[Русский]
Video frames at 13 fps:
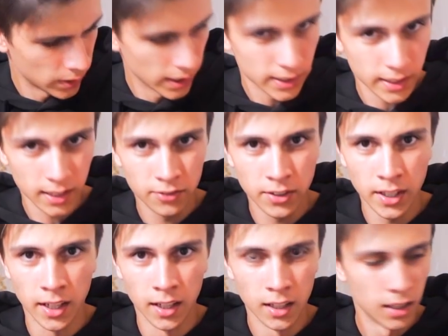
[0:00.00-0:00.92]
на
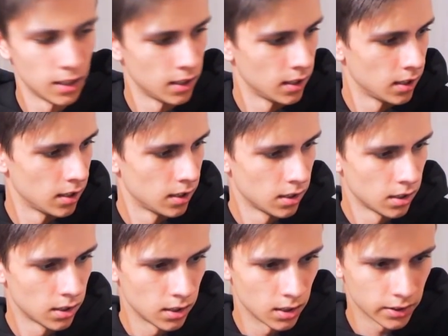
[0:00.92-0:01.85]
траве.
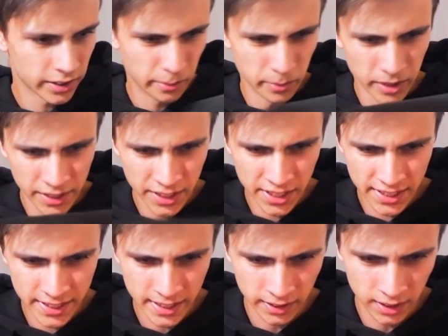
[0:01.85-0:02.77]
Там
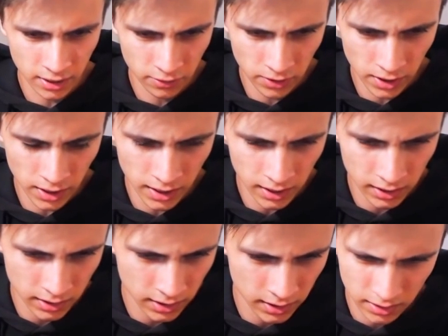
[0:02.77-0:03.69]
листья, трава.
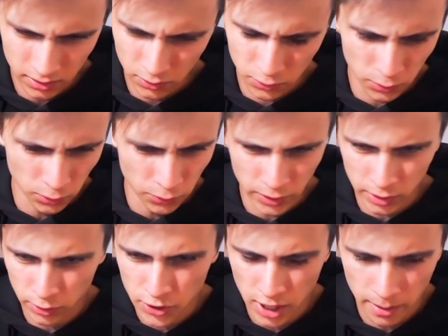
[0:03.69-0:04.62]
Фу,
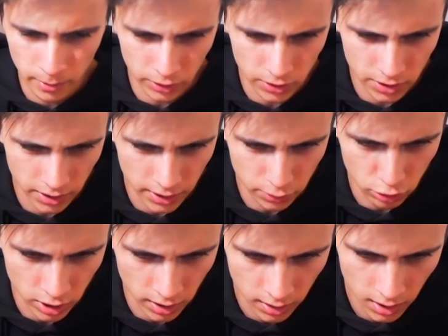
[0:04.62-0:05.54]
выключаем это сразу
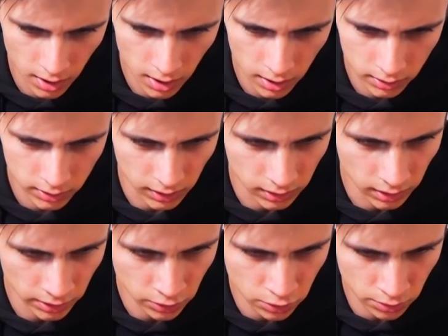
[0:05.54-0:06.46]
же. Так,
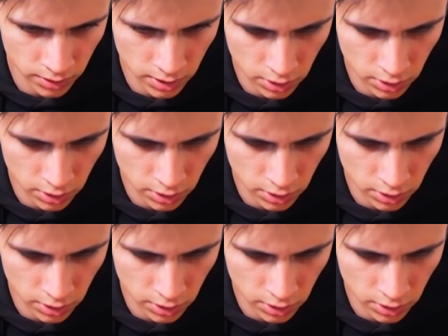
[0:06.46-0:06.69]
ладно, что здесь